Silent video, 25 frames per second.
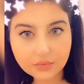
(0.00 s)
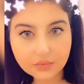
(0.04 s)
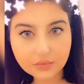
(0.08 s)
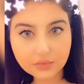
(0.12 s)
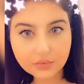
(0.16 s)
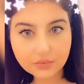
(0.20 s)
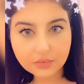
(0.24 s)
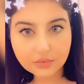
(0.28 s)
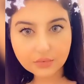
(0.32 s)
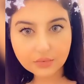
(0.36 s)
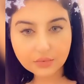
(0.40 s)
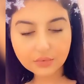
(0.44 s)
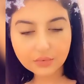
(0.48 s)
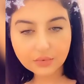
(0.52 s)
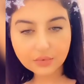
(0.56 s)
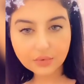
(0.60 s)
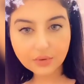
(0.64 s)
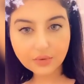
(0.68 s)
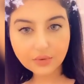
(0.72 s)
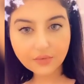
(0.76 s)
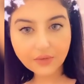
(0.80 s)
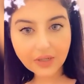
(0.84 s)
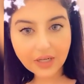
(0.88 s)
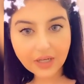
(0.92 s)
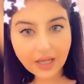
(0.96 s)
عن
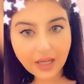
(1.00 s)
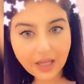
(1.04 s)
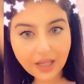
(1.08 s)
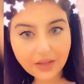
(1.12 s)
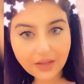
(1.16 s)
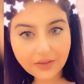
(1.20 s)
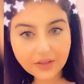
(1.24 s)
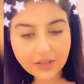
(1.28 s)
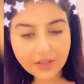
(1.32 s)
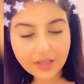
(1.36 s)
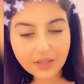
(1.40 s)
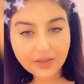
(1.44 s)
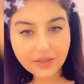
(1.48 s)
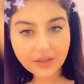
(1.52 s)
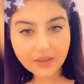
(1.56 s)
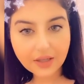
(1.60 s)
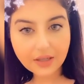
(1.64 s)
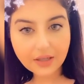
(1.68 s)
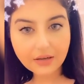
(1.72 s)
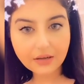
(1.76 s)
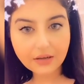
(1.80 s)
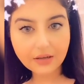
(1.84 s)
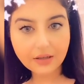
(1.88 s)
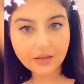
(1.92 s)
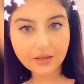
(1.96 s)
ما اقول لكم مو حلو
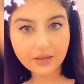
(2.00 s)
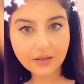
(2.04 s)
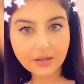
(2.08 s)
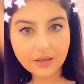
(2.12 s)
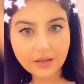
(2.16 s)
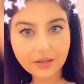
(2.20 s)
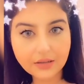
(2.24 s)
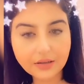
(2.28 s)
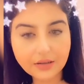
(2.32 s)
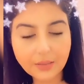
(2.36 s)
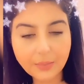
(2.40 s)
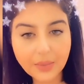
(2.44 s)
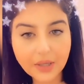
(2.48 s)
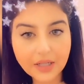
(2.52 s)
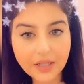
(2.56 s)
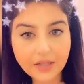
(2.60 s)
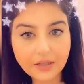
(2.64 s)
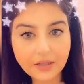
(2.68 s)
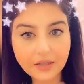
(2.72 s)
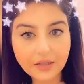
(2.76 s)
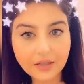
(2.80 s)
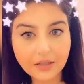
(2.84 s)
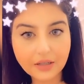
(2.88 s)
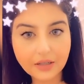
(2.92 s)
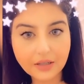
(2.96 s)
بس هذيلا اقوى
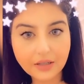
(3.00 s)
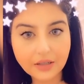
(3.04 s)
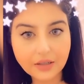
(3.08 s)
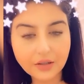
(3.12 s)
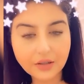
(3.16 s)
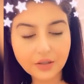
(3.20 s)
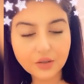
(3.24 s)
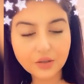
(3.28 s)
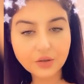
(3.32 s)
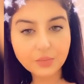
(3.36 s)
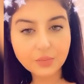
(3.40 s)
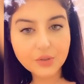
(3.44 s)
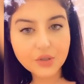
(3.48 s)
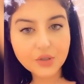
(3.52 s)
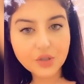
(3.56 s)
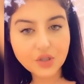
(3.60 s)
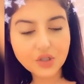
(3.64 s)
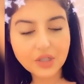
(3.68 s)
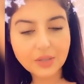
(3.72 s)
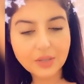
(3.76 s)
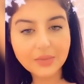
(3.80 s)
للامانه